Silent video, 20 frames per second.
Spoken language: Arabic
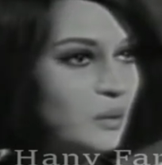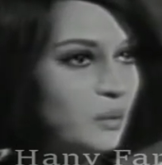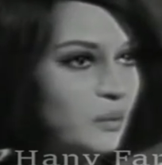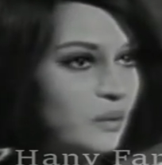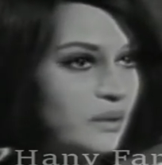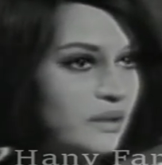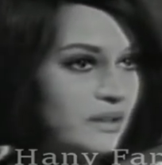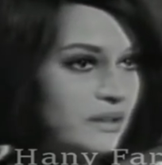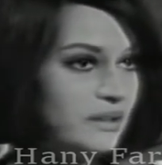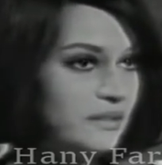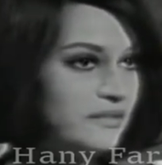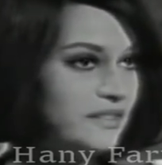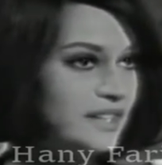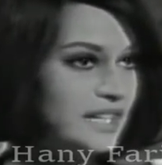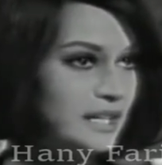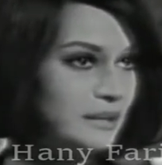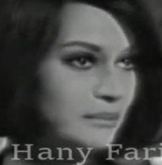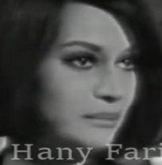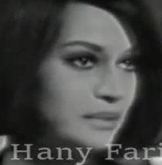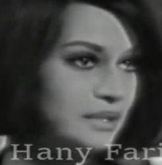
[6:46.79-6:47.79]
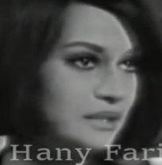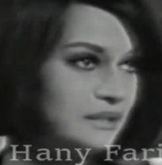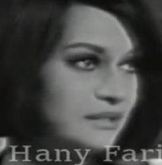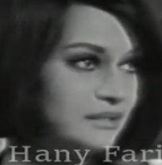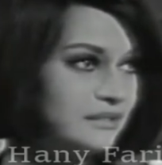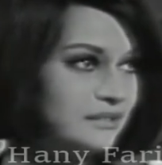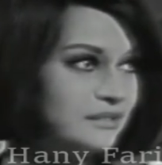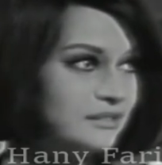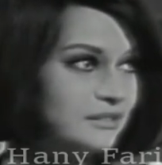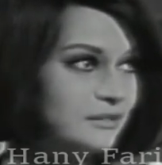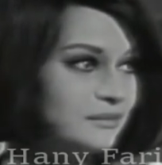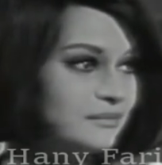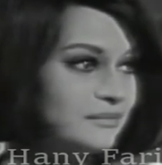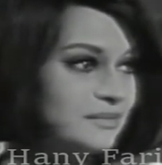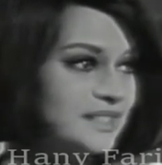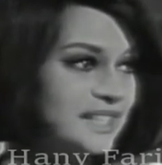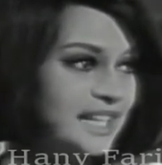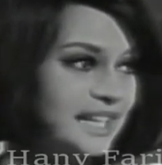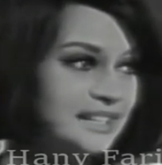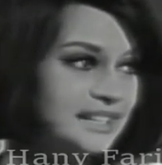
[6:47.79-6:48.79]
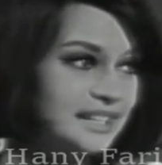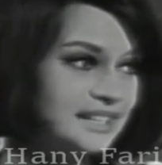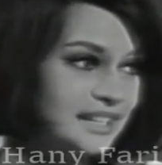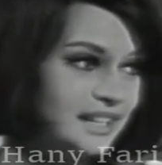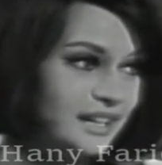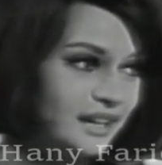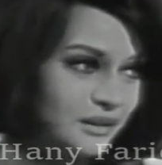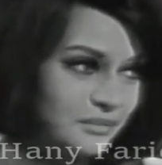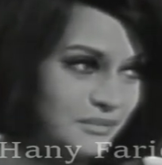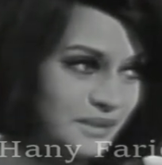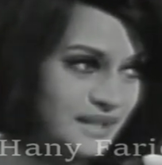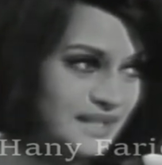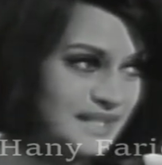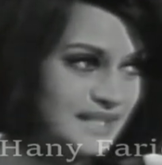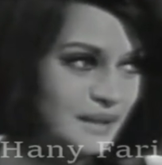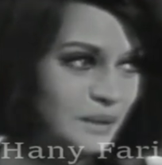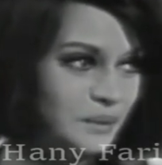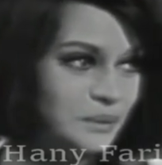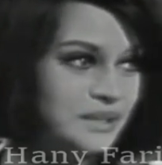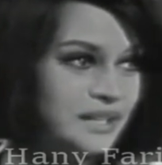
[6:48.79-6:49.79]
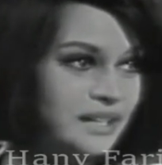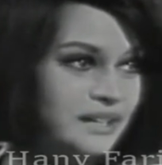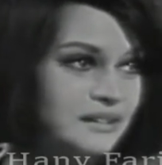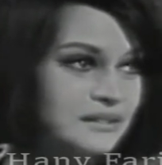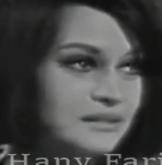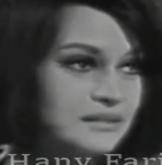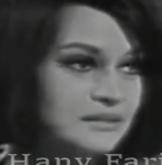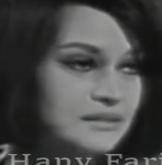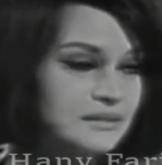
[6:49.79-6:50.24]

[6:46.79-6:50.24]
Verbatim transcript: وفيلم سيدة الأقمار السوداء